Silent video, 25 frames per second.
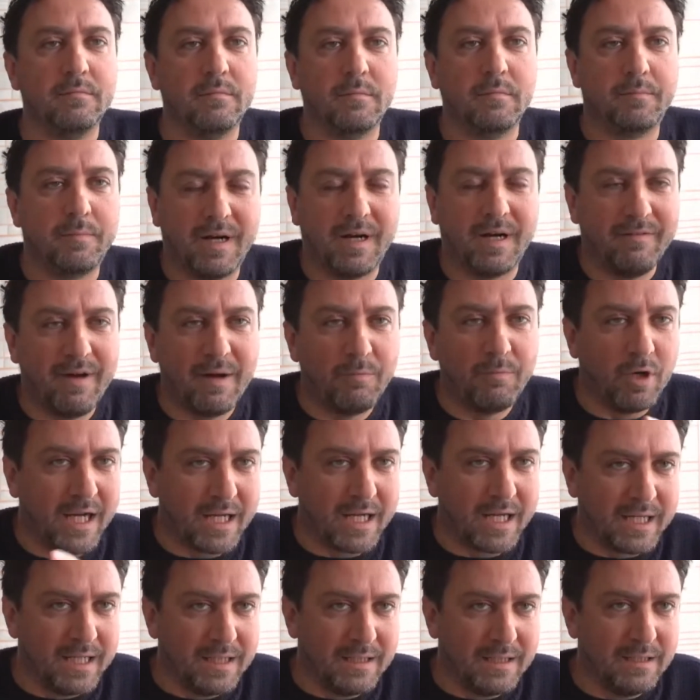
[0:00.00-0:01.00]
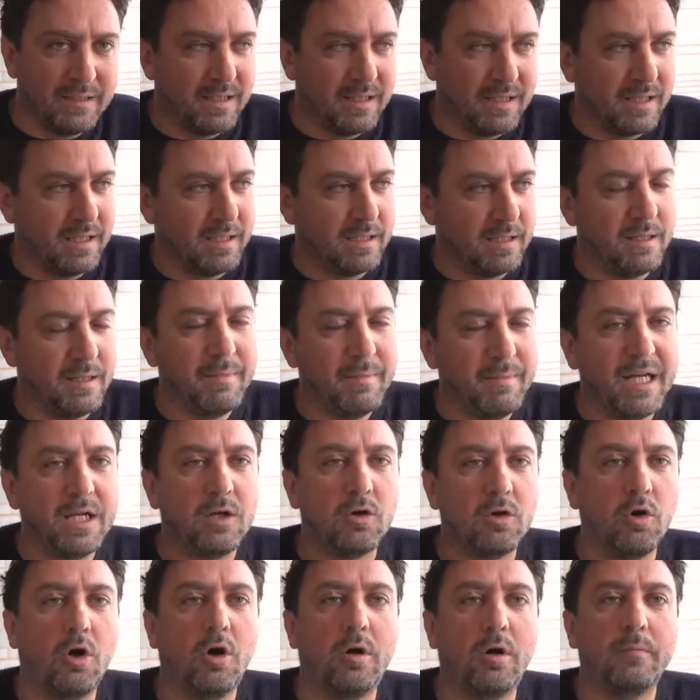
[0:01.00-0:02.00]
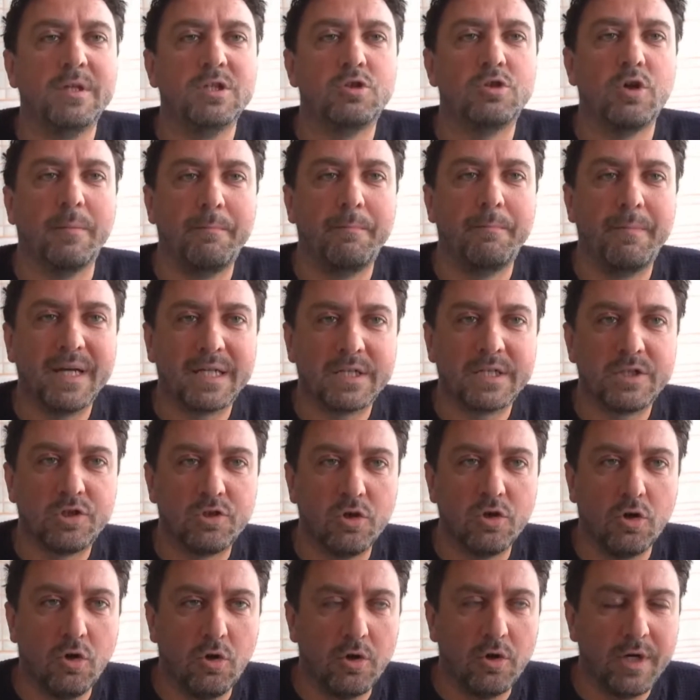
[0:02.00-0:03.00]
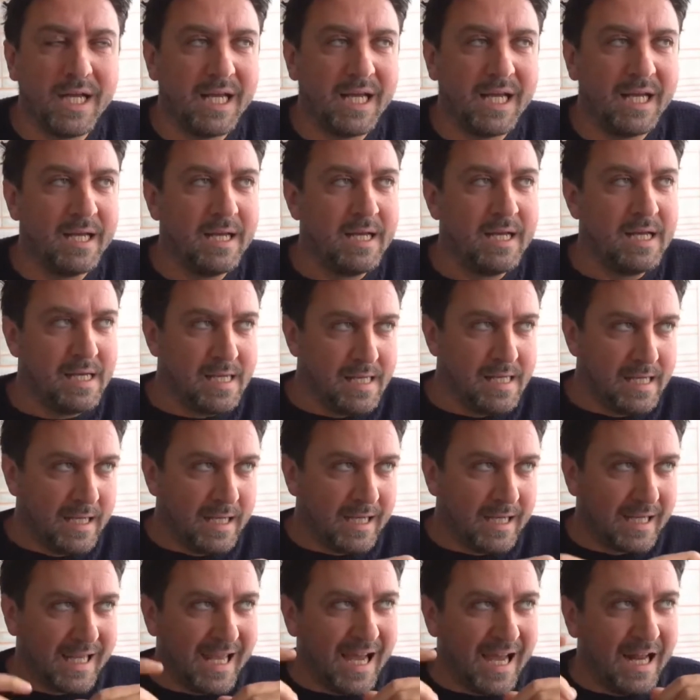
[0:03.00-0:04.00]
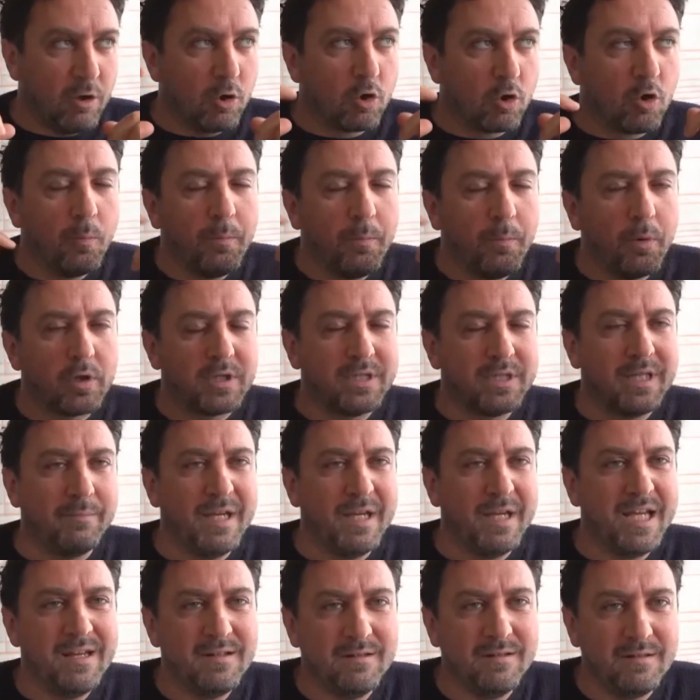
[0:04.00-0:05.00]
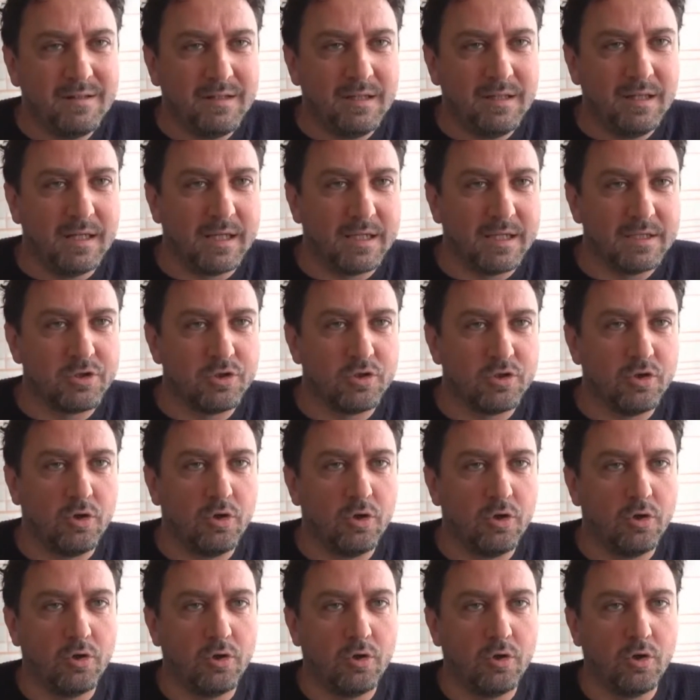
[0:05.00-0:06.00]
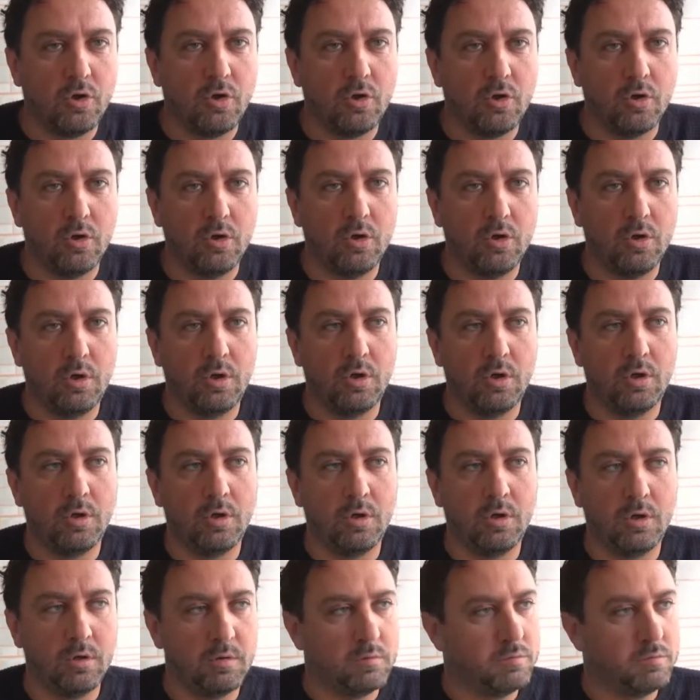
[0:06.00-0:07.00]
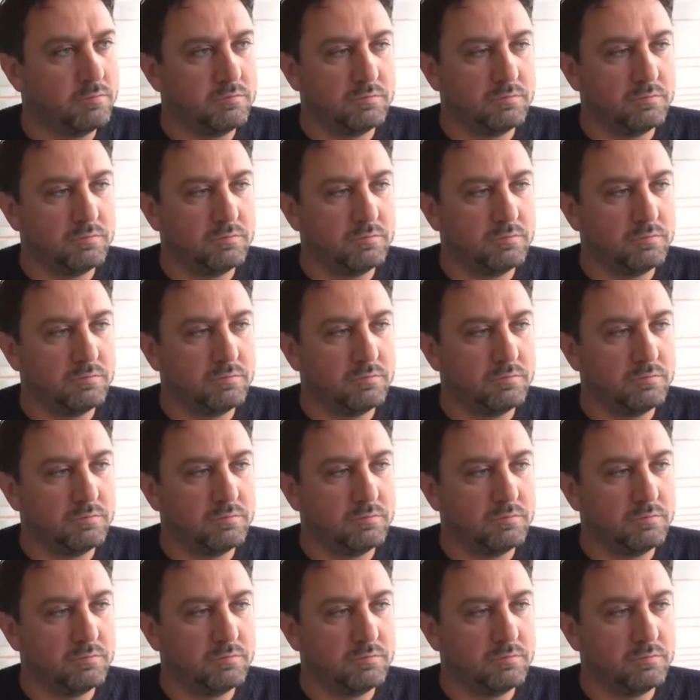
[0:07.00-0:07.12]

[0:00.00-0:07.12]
parlavamo anche de, de, dei manicomi, cioè persone che hanno comportamenti che sono eh,